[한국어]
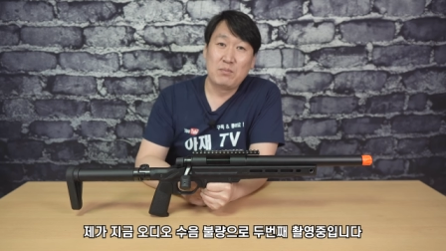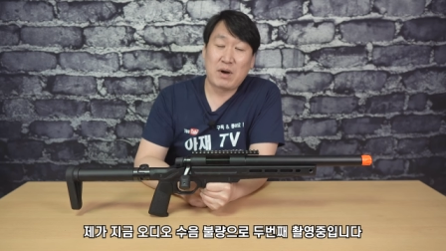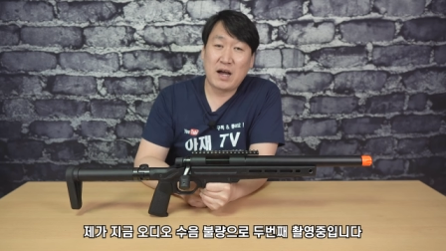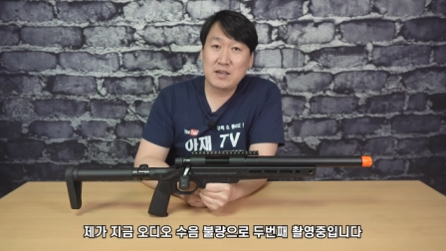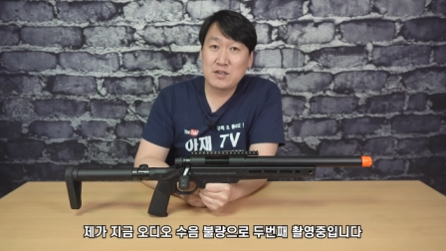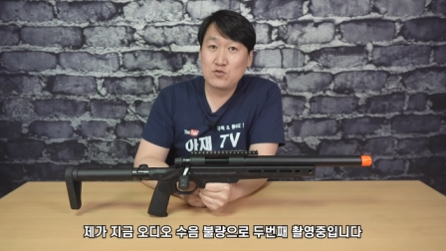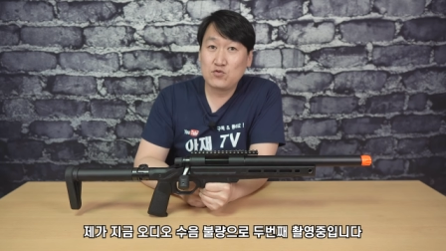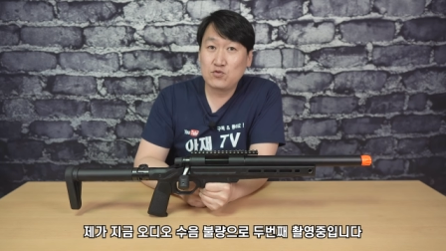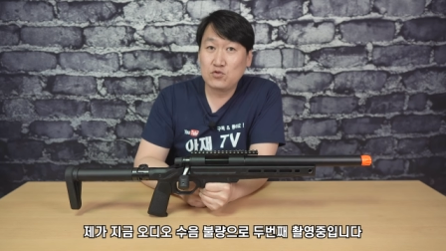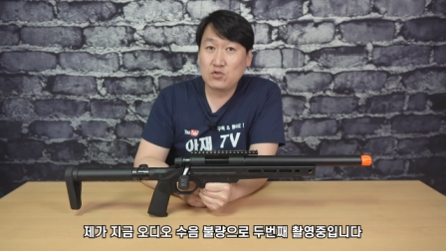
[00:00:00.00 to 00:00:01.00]
마이크
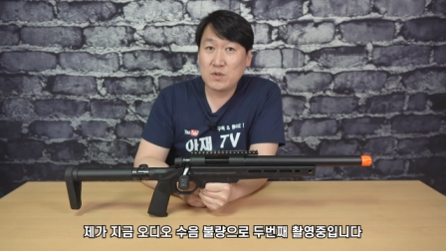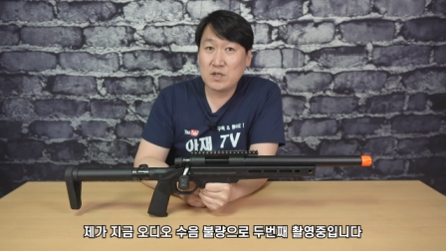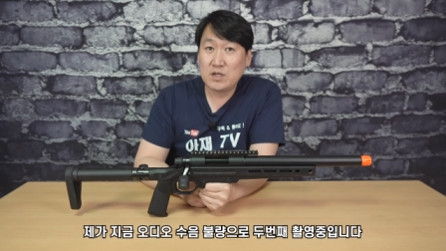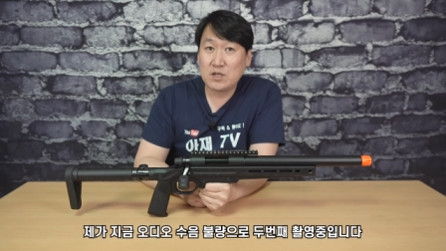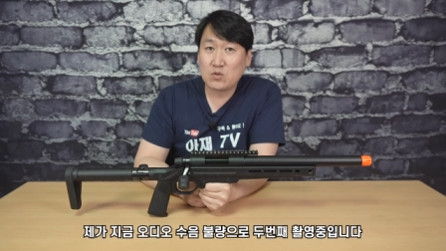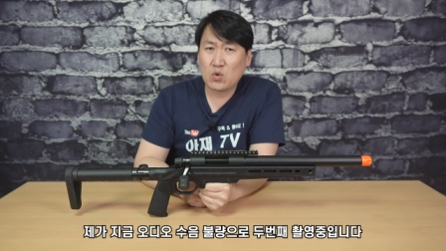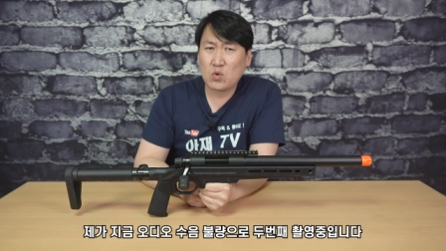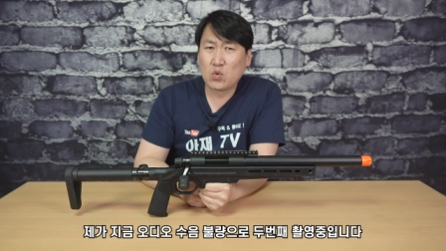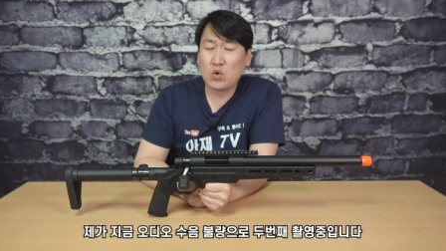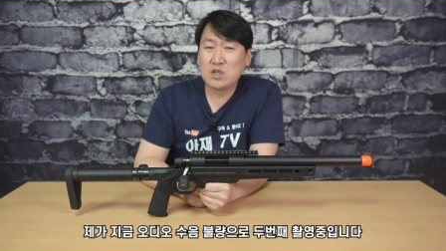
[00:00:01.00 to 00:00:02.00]
숨이
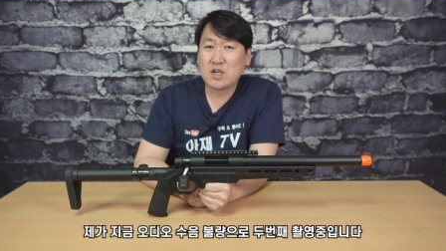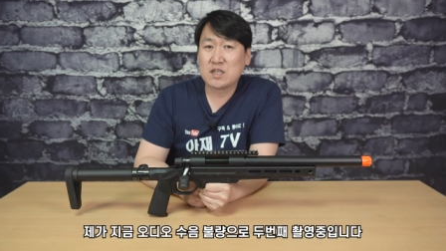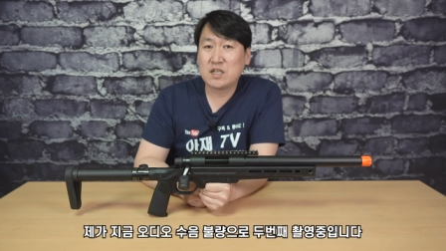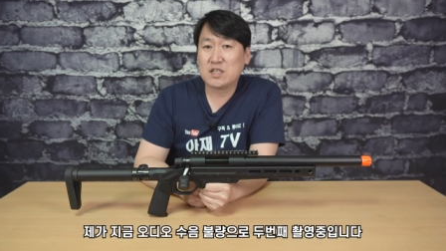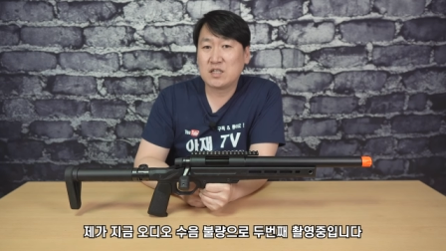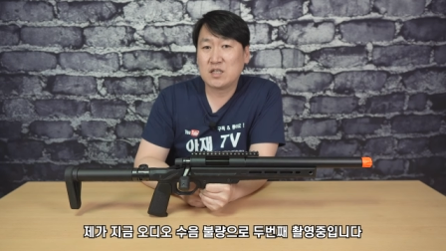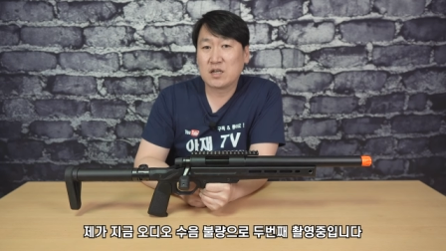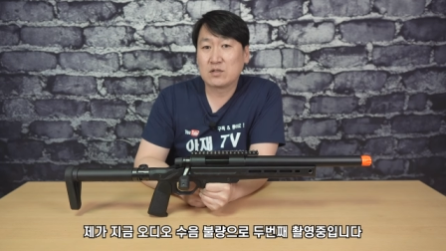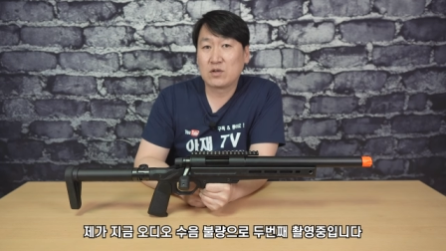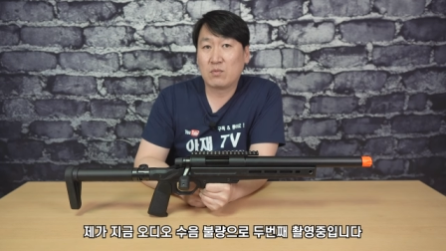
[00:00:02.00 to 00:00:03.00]
또 노이즈가 끼기
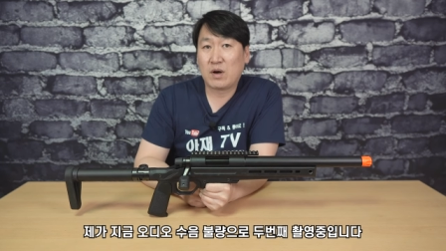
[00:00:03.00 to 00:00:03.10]
시작했어요.